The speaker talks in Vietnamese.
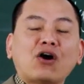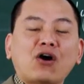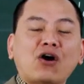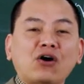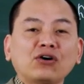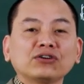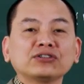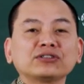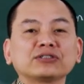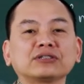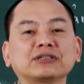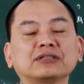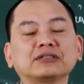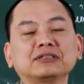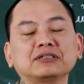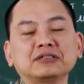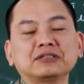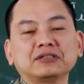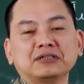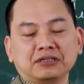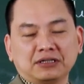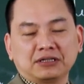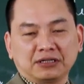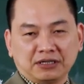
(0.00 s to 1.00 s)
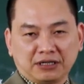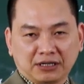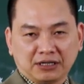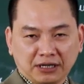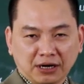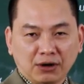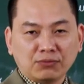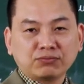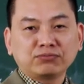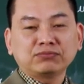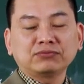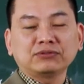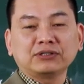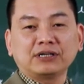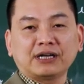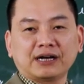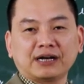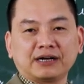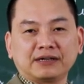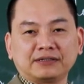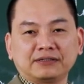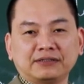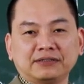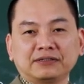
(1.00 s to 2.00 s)
đó không gì
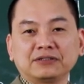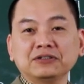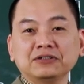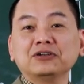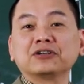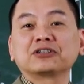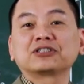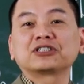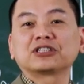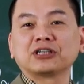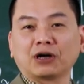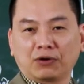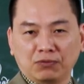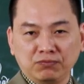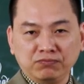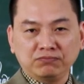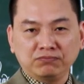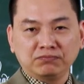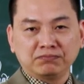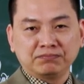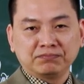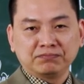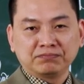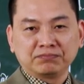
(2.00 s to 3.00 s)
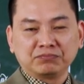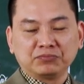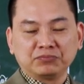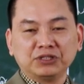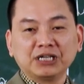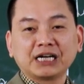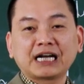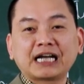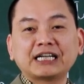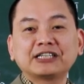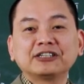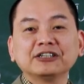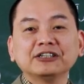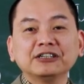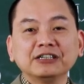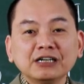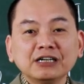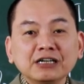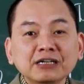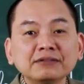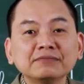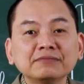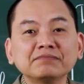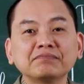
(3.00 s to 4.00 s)
ạ được sống những cái
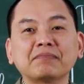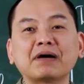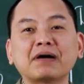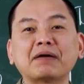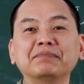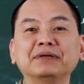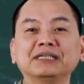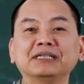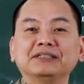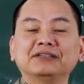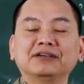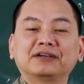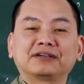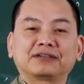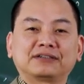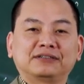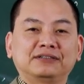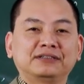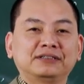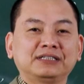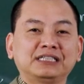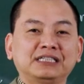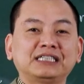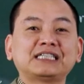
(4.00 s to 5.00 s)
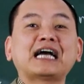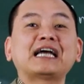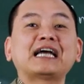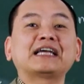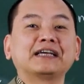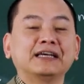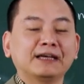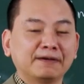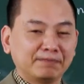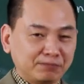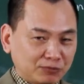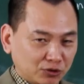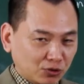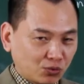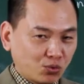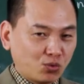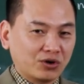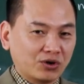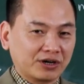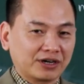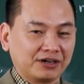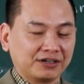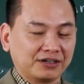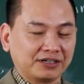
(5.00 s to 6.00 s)
thứ mà mình được trải nghiệm trong
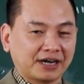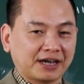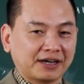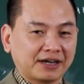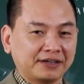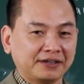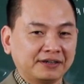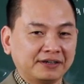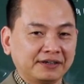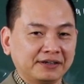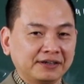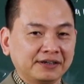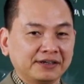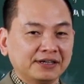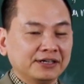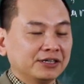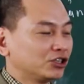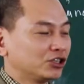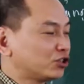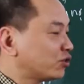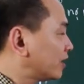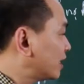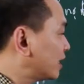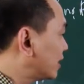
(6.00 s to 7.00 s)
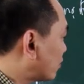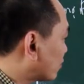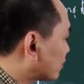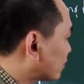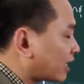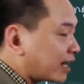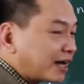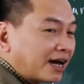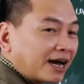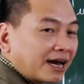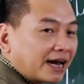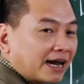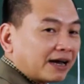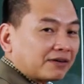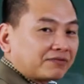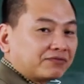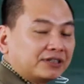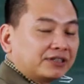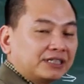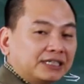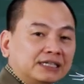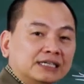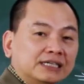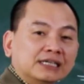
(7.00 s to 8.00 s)
cuộc đời này cho nên nó rất là lãng
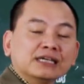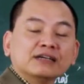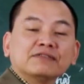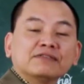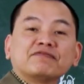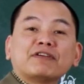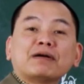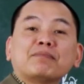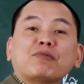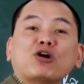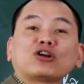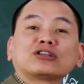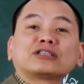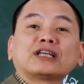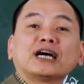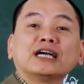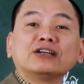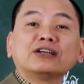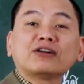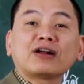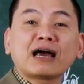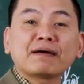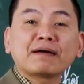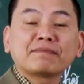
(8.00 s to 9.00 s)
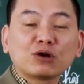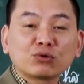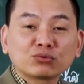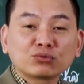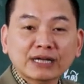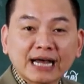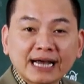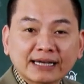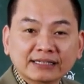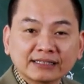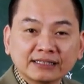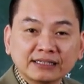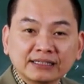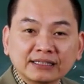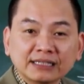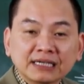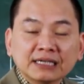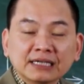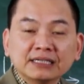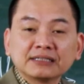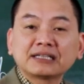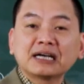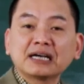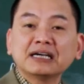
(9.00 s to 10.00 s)
phí và bọn tây nó làm động tác gì
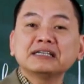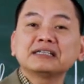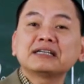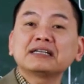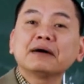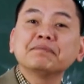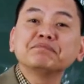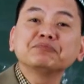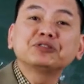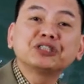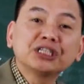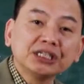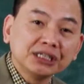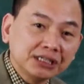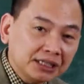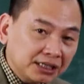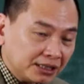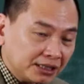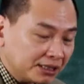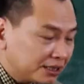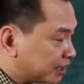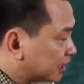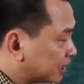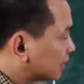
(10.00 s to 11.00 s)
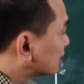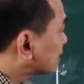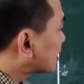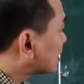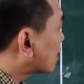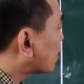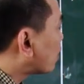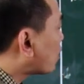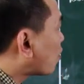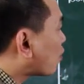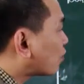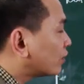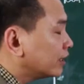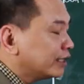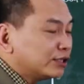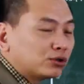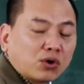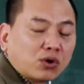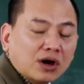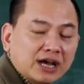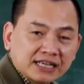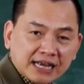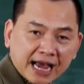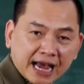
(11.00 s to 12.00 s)
tây thậm chí là nó còn đi
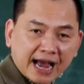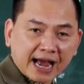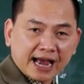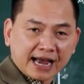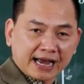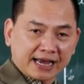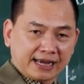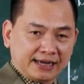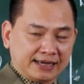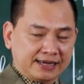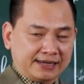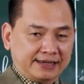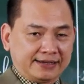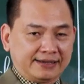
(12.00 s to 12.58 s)
thuê nhà